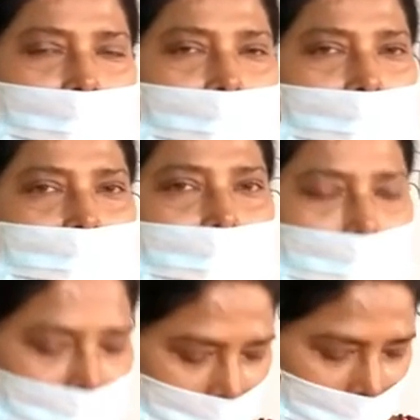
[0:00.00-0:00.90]
এই যে আমি যে
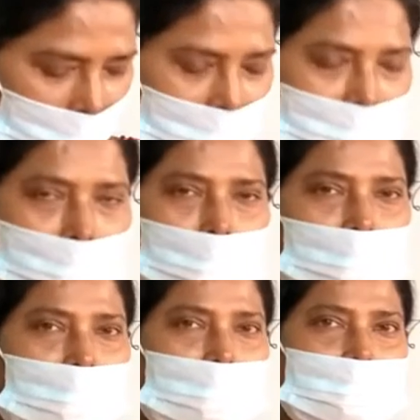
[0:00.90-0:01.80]
শাড়িটা পরে
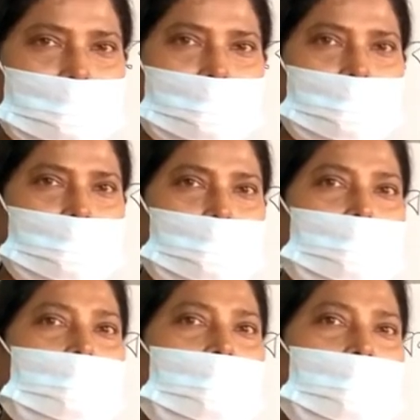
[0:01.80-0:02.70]
আছি
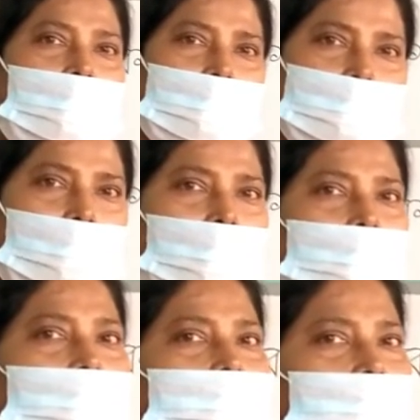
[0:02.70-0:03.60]
এই শাড়ি
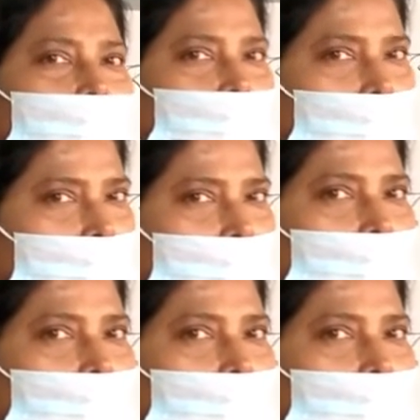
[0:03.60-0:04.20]
যিনি তৈরি